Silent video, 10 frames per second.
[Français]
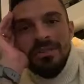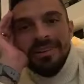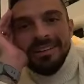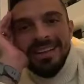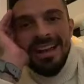
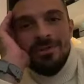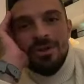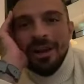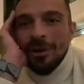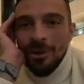allez allez, venez, on
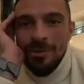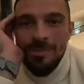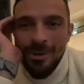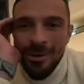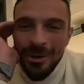rigole
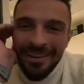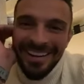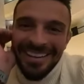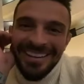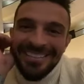un
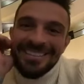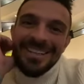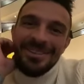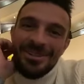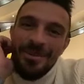Vous
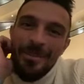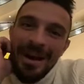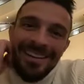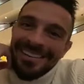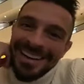savez que je parle
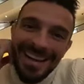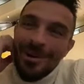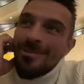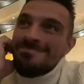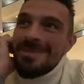anglais
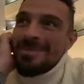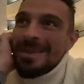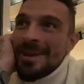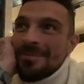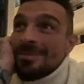comme
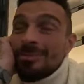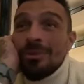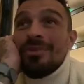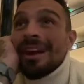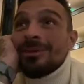métier. Pour
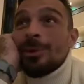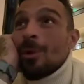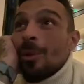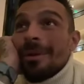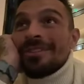faire une
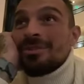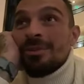commande, il me